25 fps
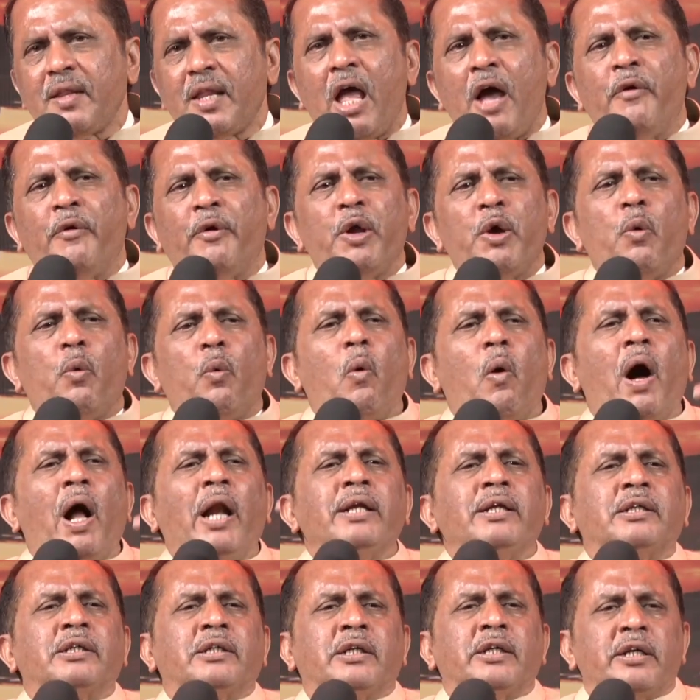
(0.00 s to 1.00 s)
அவருடைய
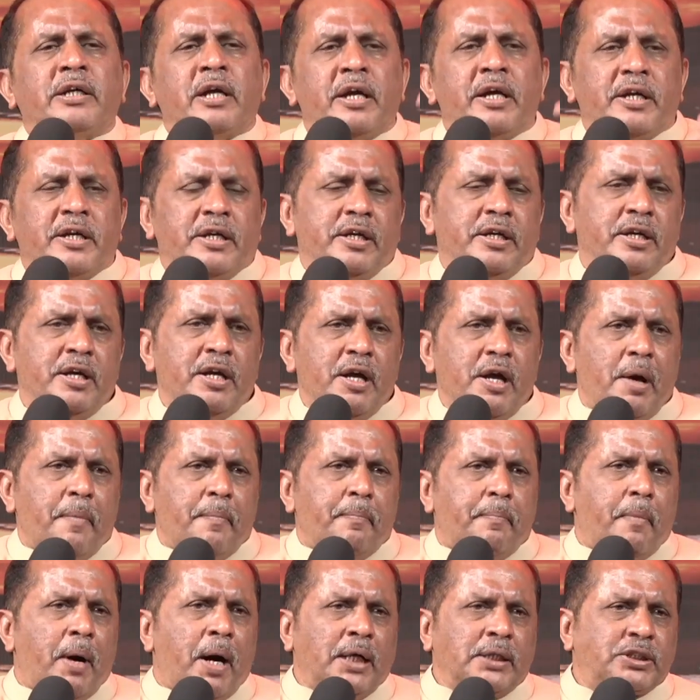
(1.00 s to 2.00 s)
வாழ்க்கையை
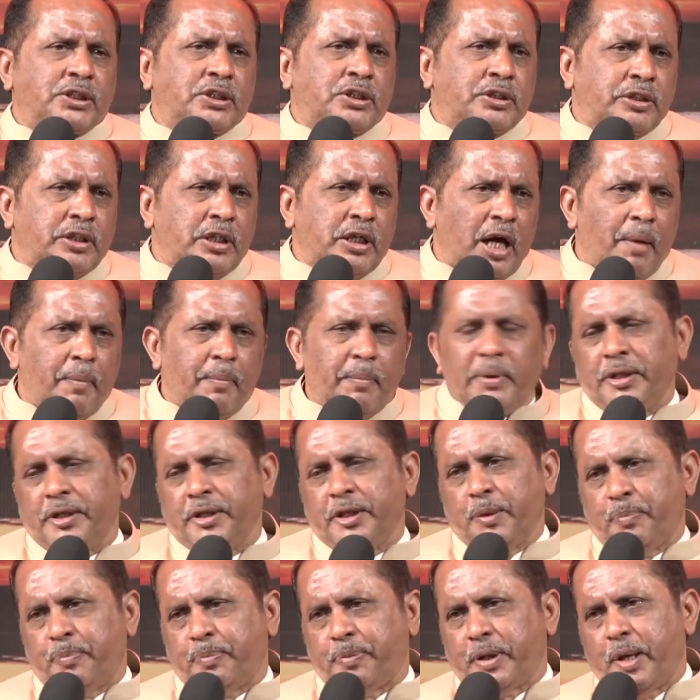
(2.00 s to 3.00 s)
மாற்றாமல்
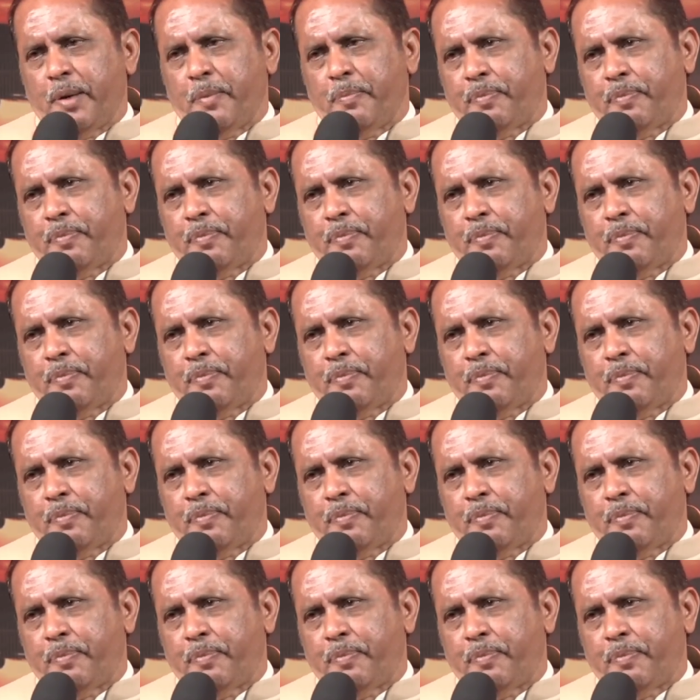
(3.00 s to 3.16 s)
இருப்பதை